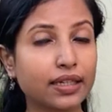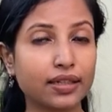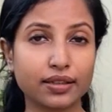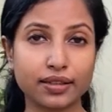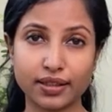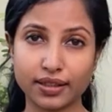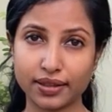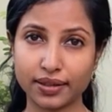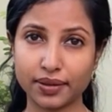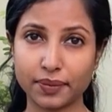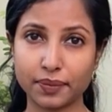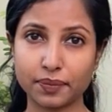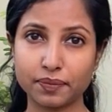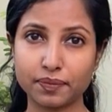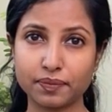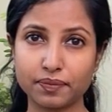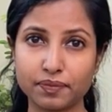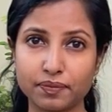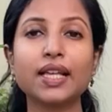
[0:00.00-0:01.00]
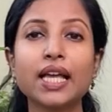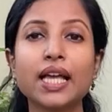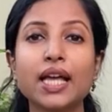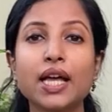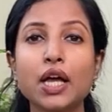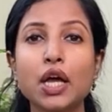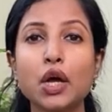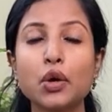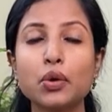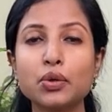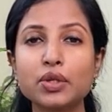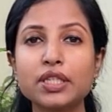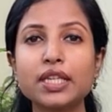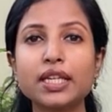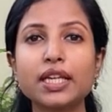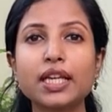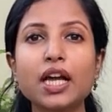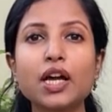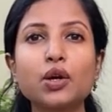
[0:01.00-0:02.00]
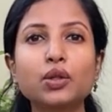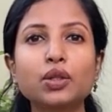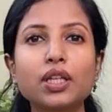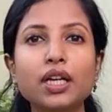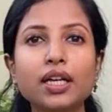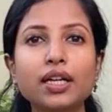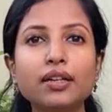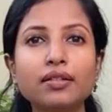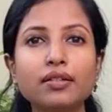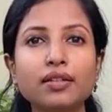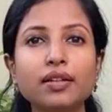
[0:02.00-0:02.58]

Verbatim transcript: करते हैं उससे क्या होता है